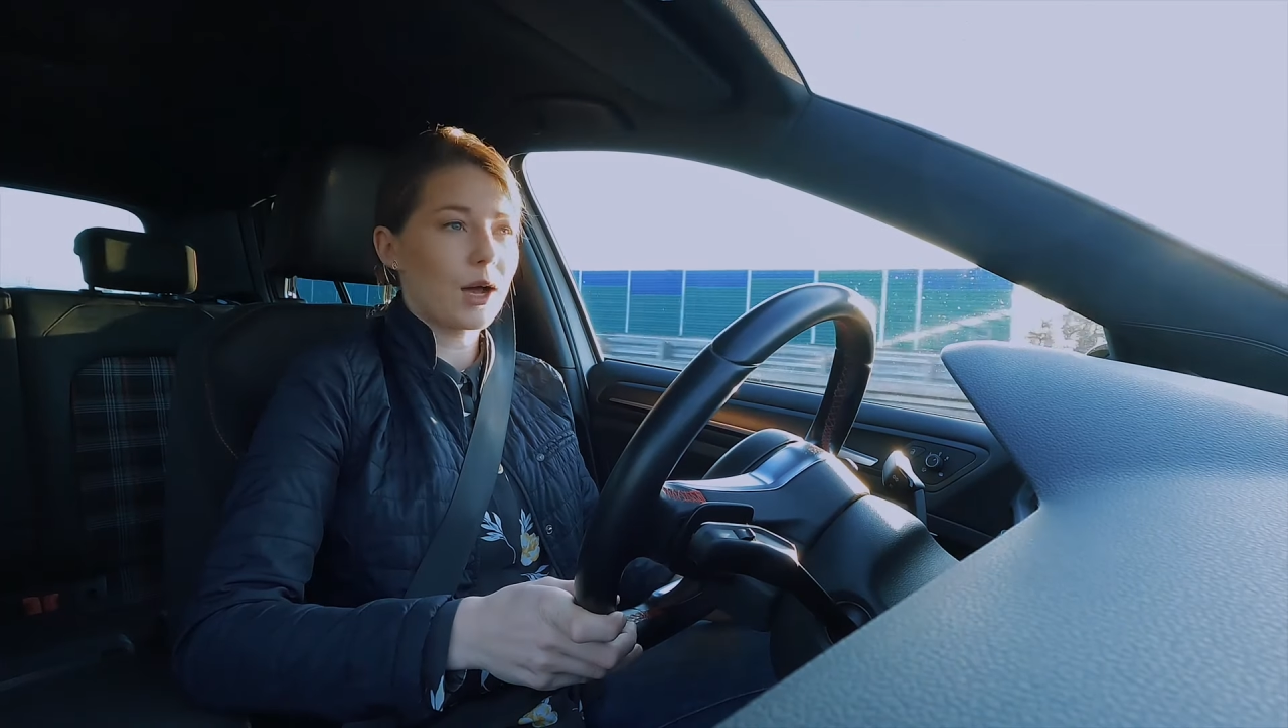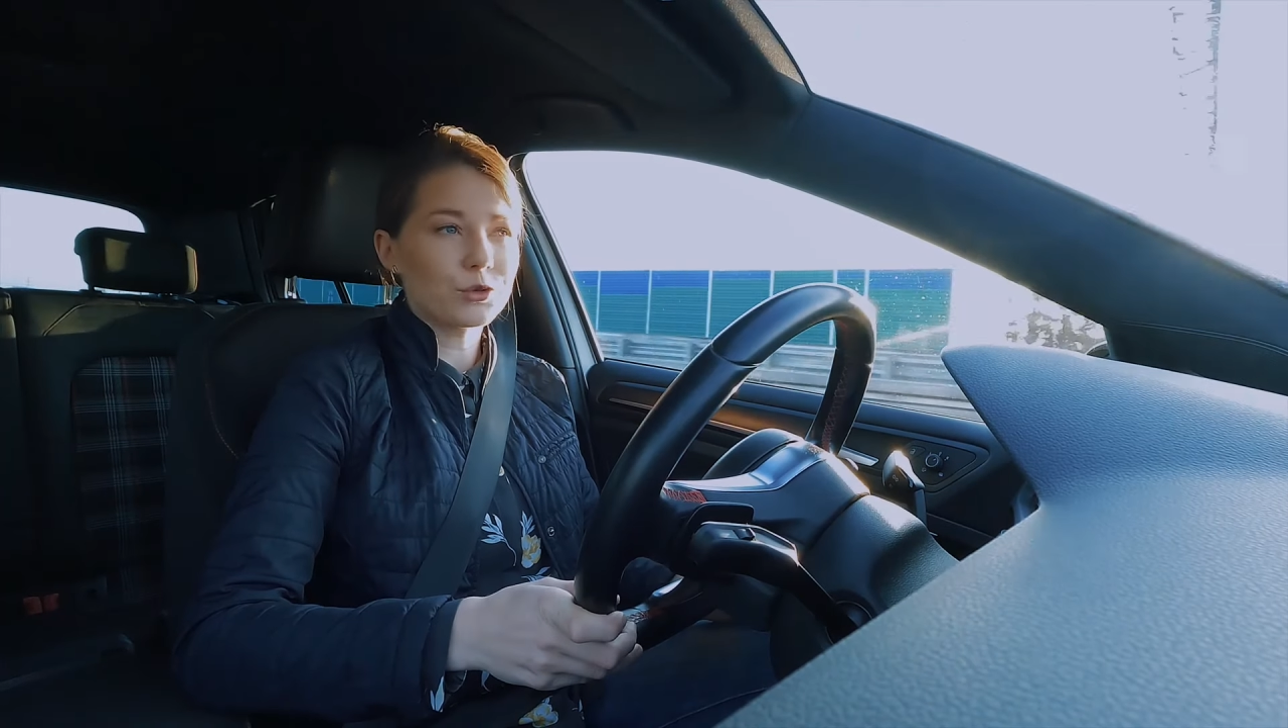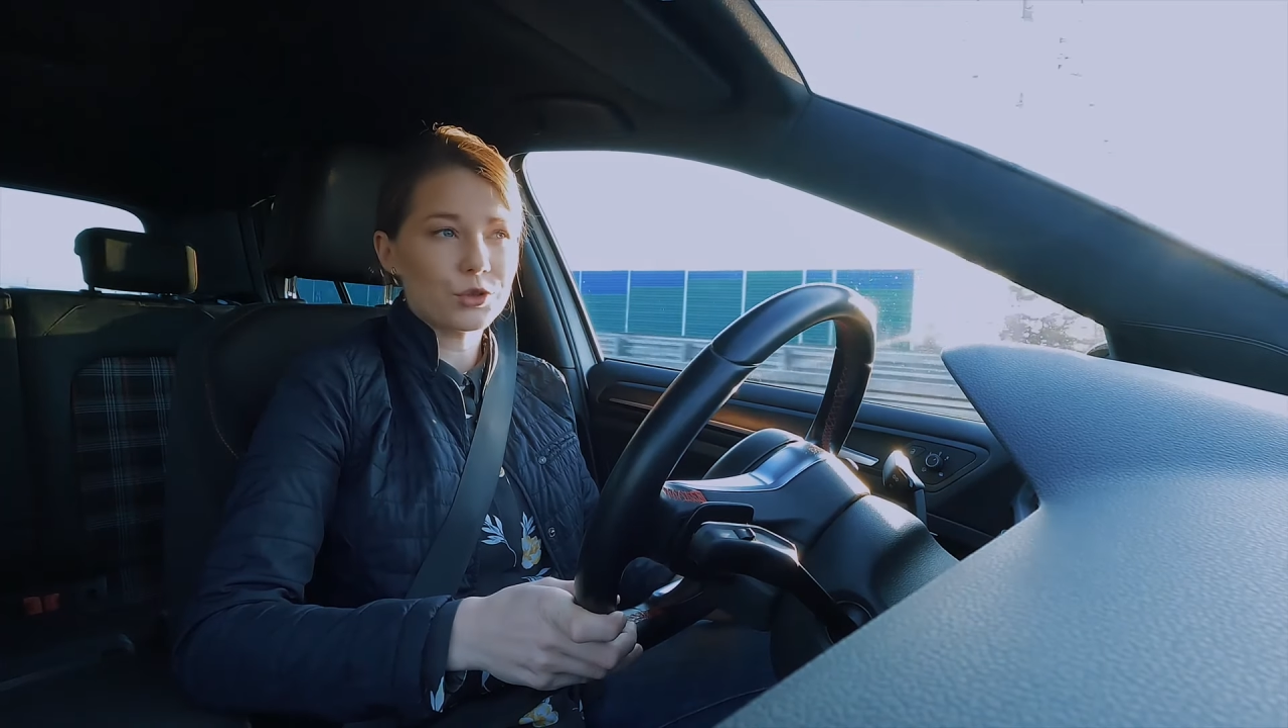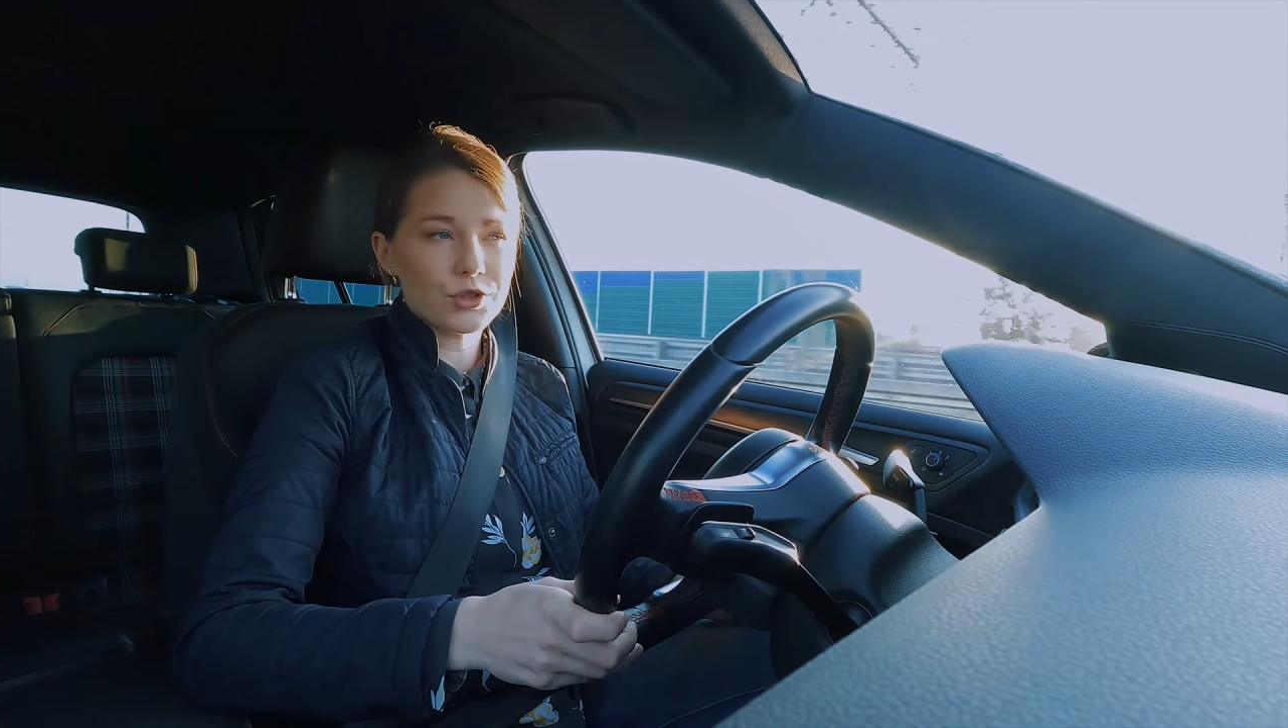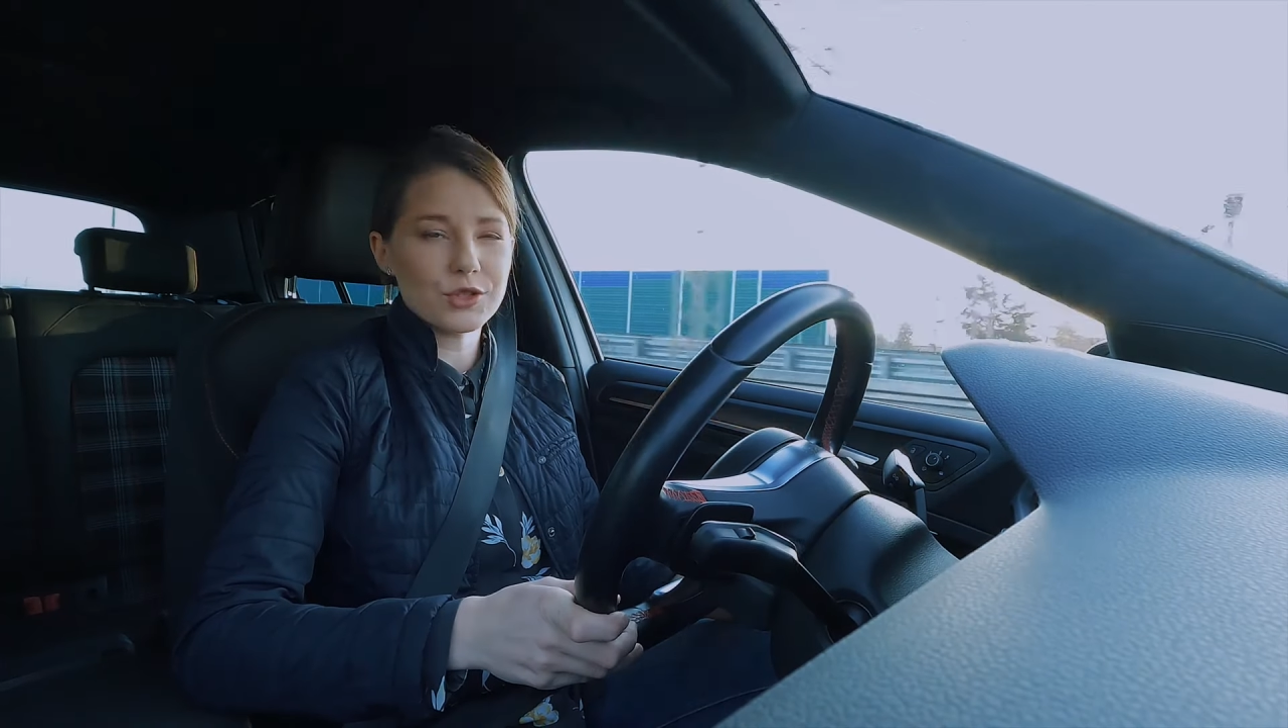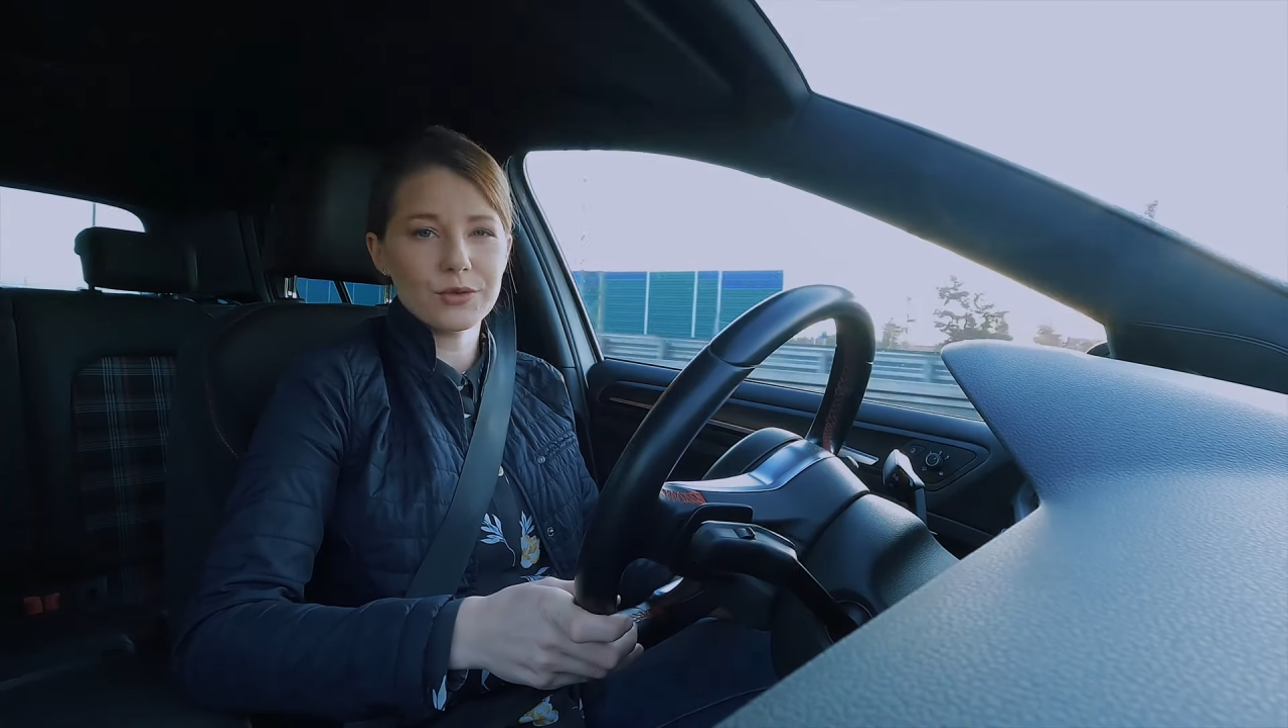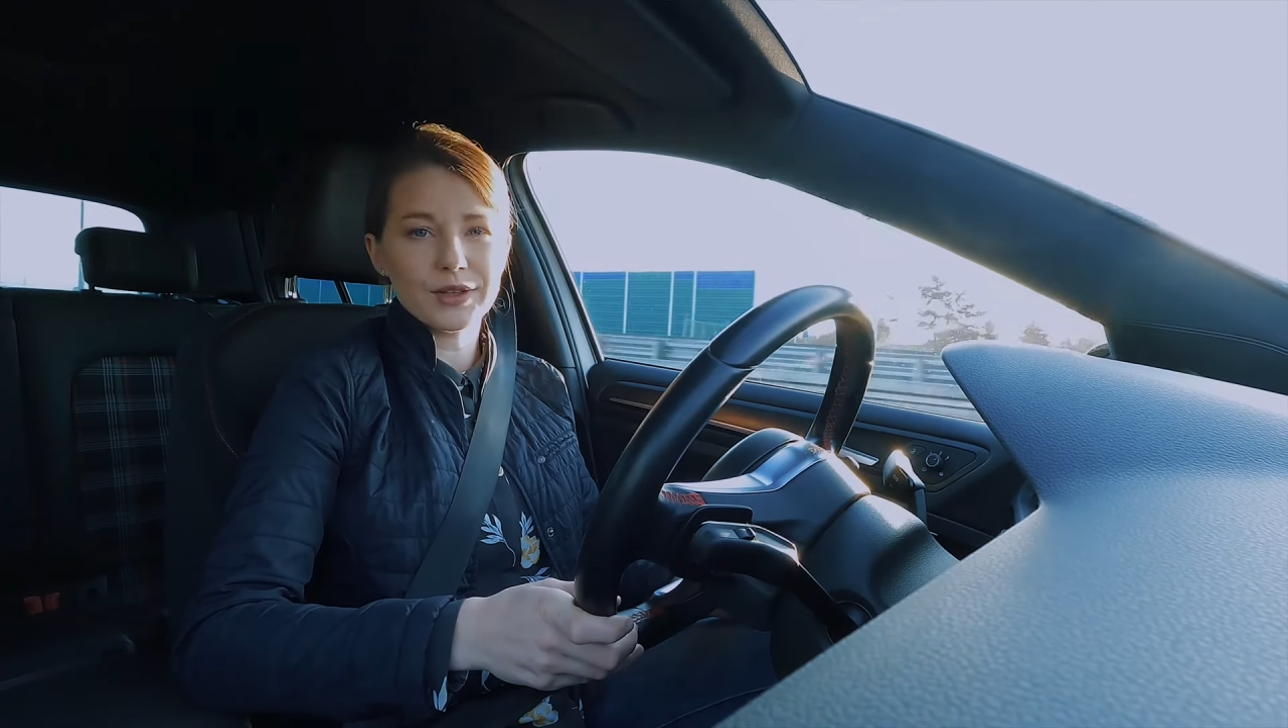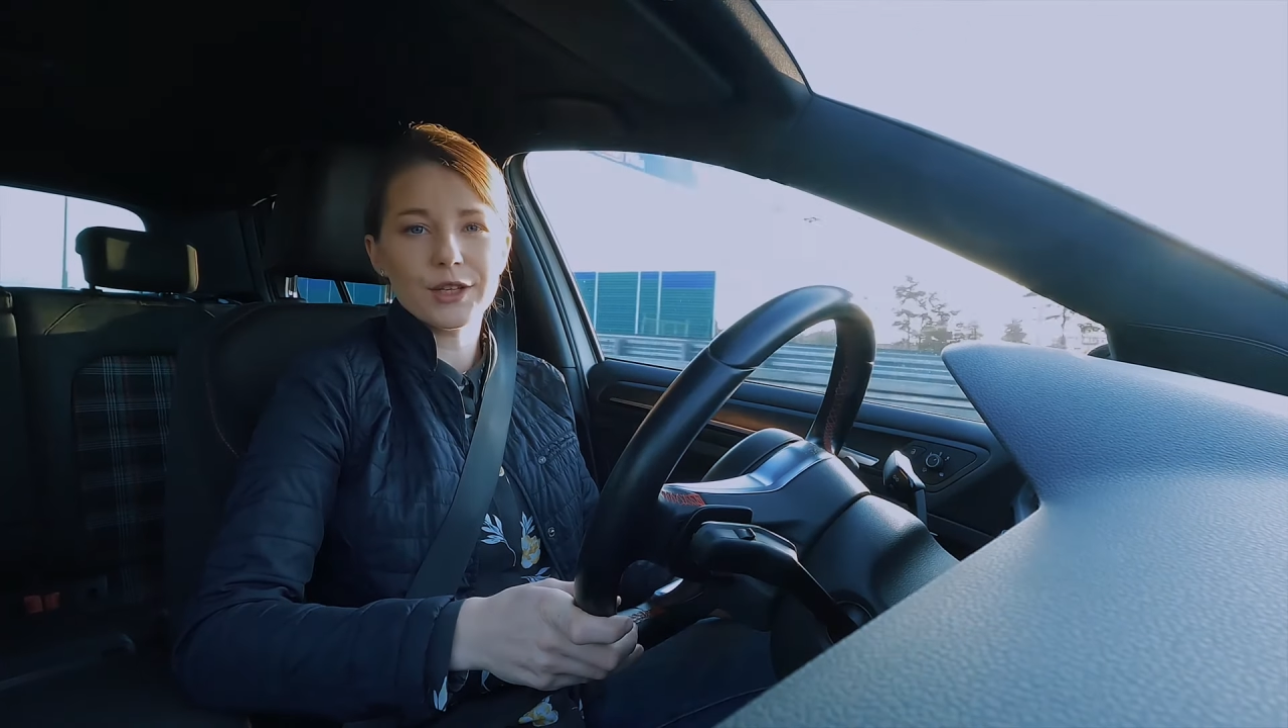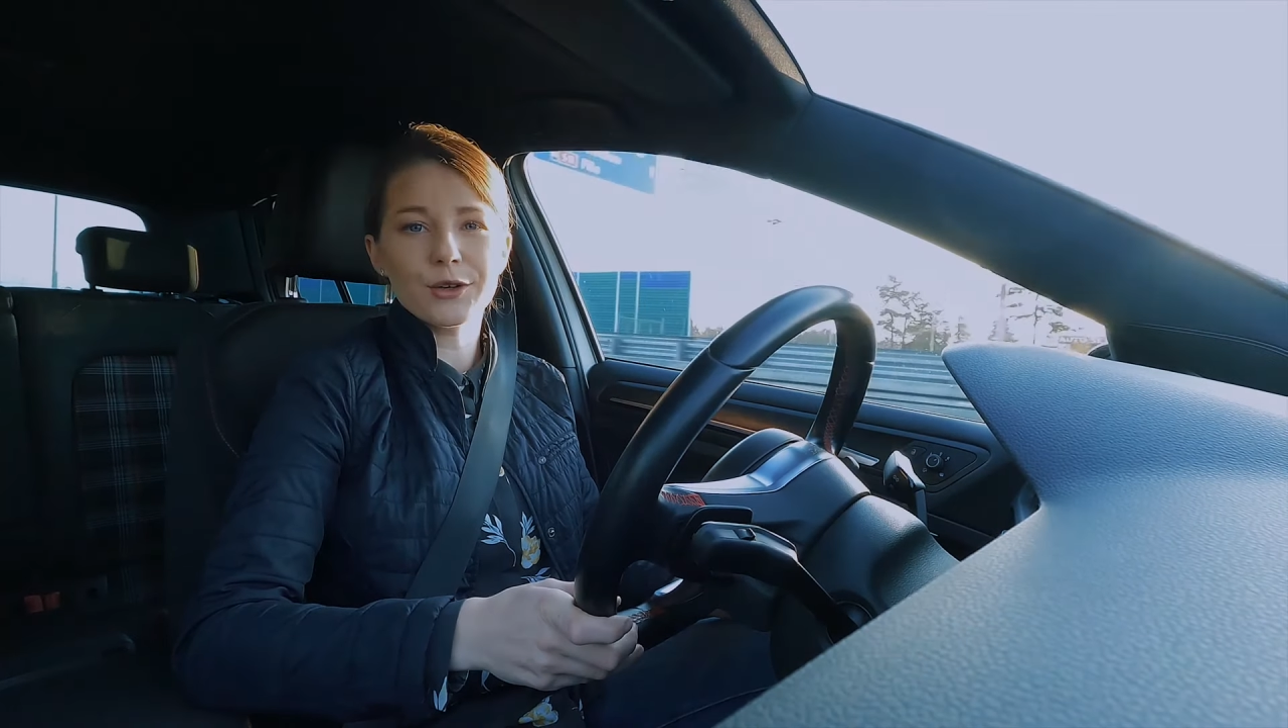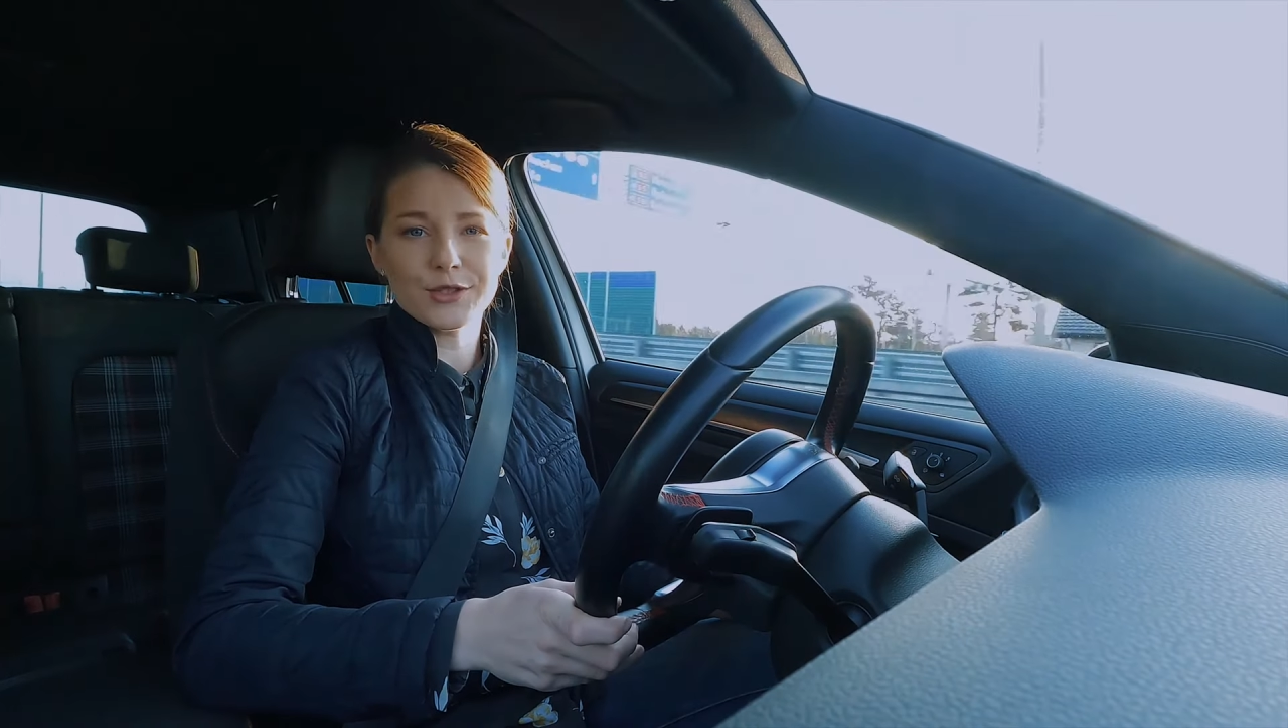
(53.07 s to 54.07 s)

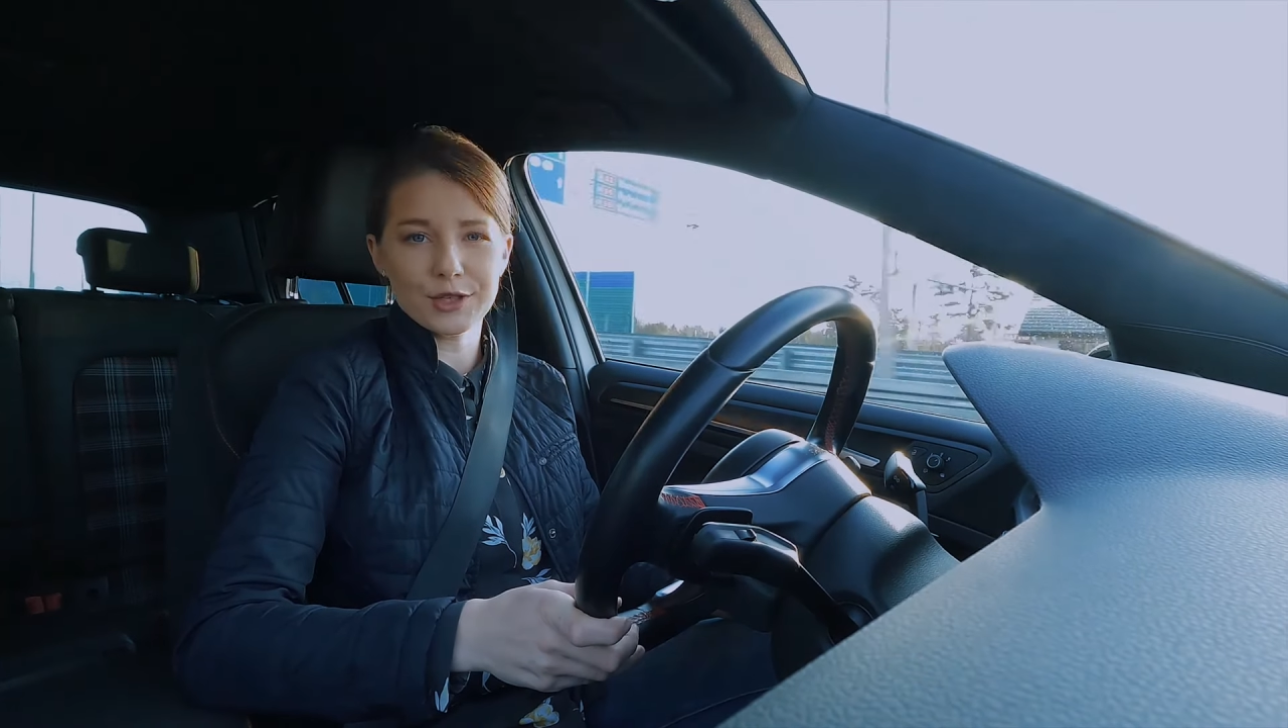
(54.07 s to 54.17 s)
autoryzowanego